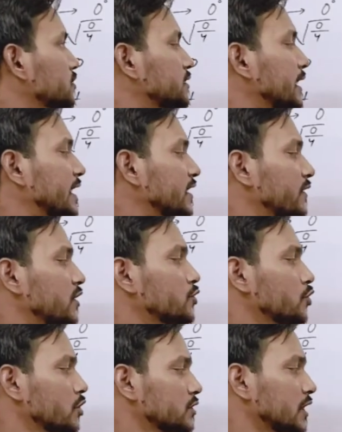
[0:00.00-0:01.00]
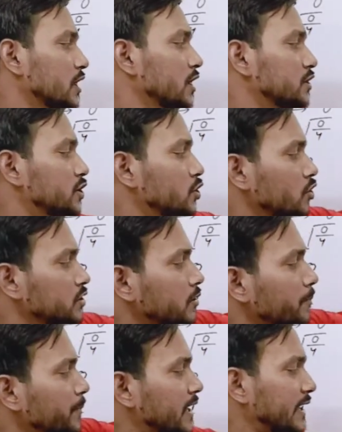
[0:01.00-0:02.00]
नाइन्टी का वैल्यू जीरो था और जीरो को जब हम
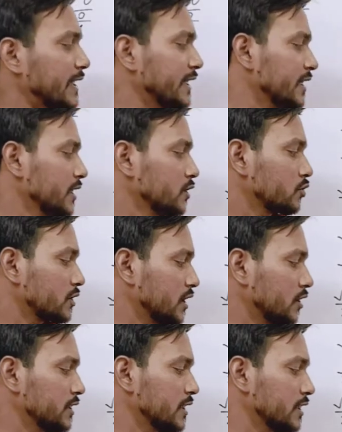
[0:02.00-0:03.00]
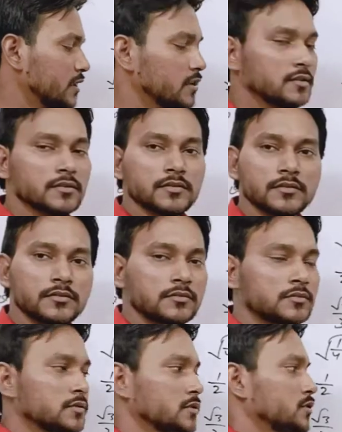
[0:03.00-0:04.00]
पलटे हैं तो क्या हो जाएगा
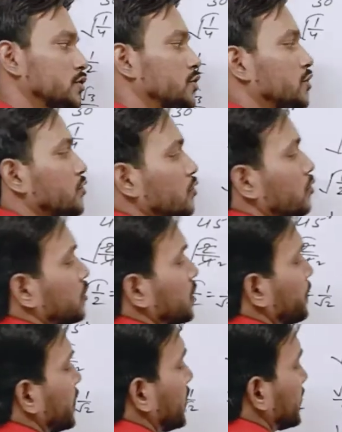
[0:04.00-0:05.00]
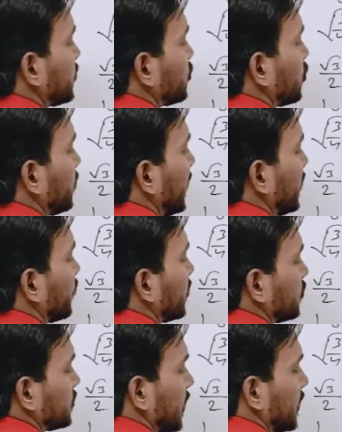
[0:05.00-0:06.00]
जीरो को जब पलटें जीरो बाई वन
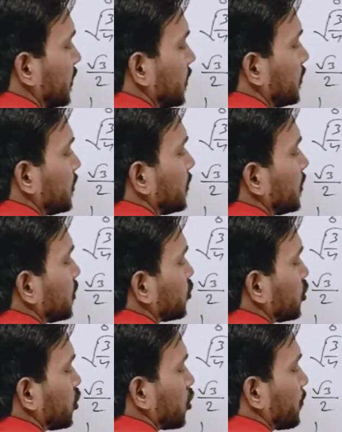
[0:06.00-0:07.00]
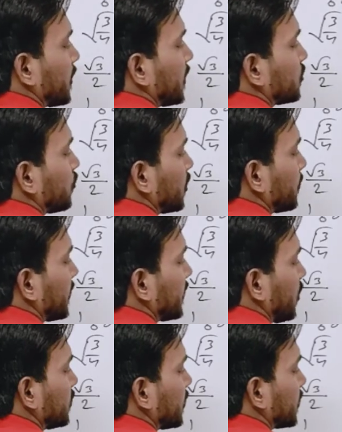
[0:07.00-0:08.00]
होता है ना तो जीरो को पलटें तो वन बाई क्या हो
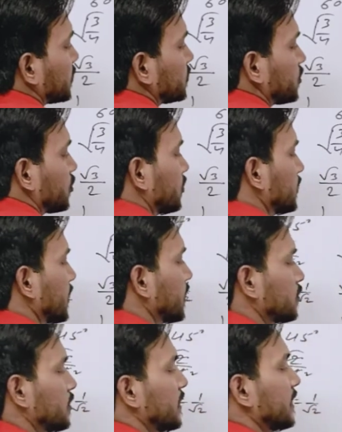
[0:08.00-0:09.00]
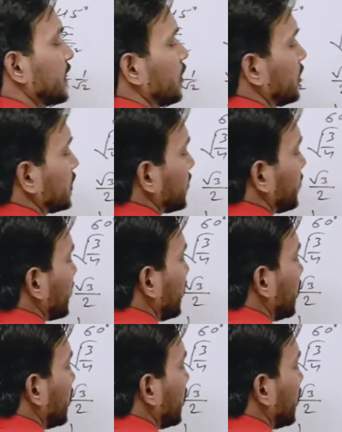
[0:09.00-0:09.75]
जाएगा जीरो हो जाएगा तो ये क्या हो जाता है हमारा